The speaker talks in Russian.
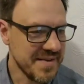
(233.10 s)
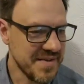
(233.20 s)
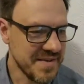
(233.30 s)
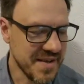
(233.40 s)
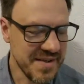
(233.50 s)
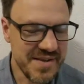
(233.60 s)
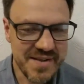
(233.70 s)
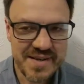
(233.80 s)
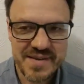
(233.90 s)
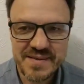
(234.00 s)

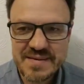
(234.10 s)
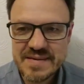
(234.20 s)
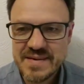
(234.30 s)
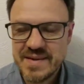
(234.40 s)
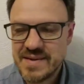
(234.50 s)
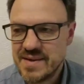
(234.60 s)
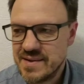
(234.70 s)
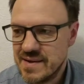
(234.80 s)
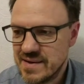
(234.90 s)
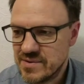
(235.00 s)
снисходителен и так далее.